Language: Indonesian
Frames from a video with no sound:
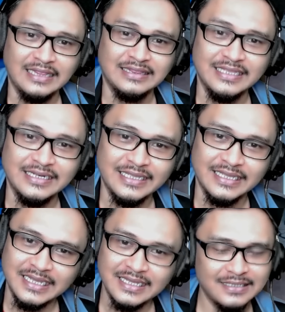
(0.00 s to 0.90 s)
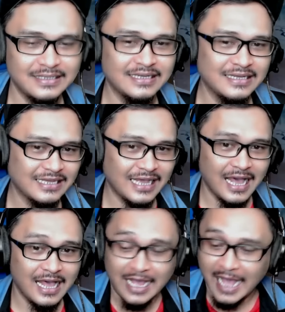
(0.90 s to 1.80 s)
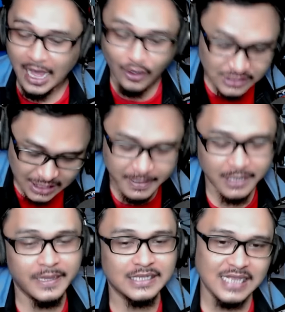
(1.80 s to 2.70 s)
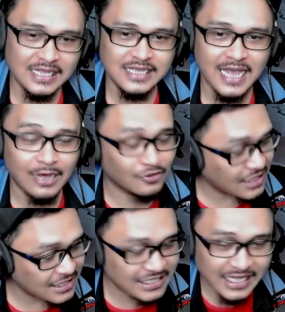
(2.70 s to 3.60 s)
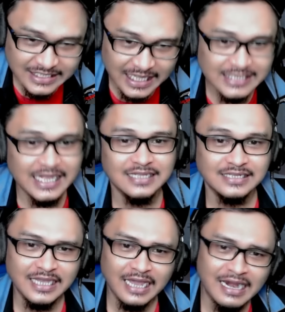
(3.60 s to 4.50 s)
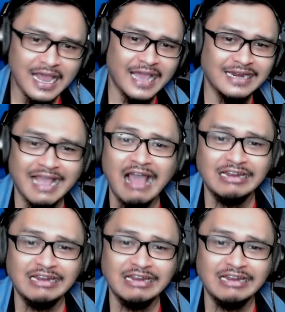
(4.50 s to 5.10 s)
Hati nih ya uh, harusnya baik-baik saja, harusnya sehat-sehat saja dikarenakan